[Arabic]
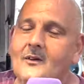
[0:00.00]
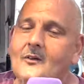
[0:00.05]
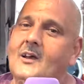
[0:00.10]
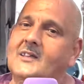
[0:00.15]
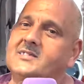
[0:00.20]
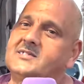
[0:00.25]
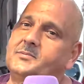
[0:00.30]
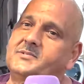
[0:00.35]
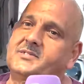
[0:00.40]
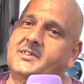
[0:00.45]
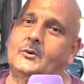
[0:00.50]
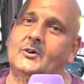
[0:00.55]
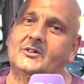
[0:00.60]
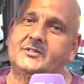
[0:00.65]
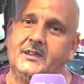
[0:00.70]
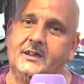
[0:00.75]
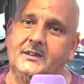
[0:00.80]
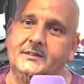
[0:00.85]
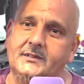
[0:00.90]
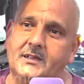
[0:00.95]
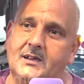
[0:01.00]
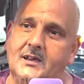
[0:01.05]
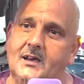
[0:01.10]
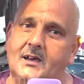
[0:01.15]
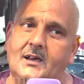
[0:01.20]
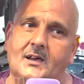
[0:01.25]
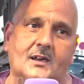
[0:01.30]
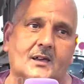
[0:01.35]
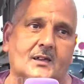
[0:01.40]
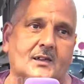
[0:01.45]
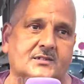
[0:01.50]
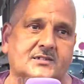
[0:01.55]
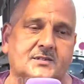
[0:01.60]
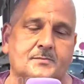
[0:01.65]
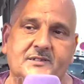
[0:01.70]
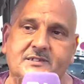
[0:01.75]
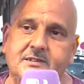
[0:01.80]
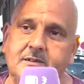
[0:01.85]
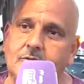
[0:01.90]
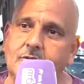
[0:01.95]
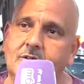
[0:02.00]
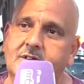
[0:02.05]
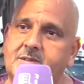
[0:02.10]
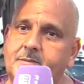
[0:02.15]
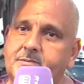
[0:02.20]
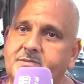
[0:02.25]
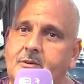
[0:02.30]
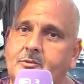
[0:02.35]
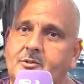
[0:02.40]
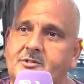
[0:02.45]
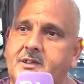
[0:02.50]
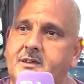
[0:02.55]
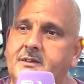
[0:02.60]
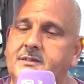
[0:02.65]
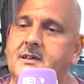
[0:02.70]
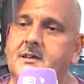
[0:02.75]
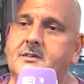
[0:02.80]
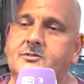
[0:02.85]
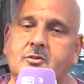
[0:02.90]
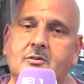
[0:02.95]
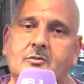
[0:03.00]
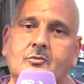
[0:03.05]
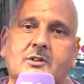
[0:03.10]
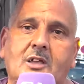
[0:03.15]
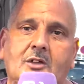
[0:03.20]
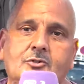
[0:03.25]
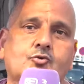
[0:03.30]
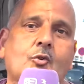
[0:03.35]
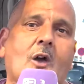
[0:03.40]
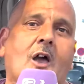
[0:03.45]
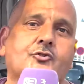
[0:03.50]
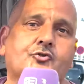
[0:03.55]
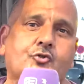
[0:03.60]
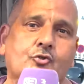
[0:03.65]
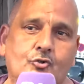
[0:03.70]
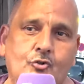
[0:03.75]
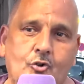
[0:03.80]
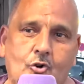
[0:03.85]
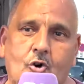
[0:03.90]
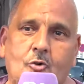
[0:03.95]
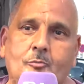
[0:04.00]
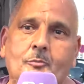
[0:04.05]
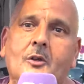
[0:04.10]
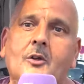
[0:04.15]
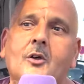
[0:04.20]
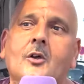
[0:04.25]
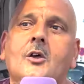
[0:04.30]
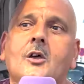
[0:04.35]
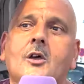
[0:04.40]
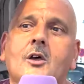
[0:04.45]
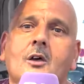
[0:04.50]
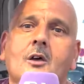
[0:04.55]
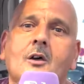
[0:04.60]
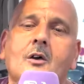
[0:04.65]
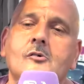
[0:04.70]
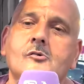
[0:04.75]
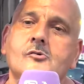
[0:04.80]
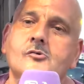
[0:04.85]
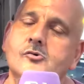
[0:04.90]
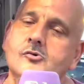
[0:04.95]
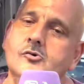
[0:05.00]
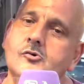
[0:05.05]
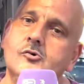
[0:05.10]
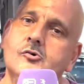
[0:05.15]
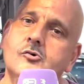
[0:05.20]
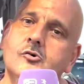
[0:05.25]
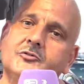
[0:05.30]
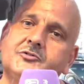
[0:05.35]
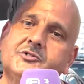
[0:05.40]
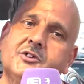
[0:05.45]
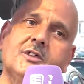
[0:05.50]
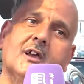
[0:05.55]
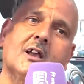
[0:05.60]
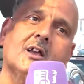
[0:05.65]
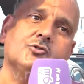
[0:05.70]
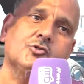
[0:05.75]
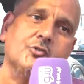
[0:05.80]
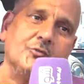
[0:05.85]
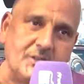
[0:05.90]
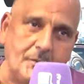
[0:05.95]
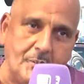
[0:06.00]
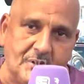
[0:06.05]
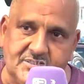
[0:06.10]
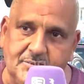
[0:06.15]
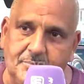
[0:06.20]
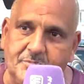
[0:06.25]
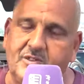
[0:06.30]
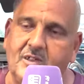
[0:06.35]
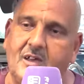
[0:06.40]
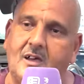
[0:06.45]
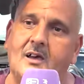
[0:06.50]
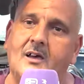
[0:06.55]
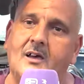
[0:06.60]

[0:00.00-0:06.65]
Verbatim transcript: السبتاوه ديالنا اش ماشي نقول لك السبتاوه ديالنا كنتوحشوا لهم وانت كتشوف دابا السبته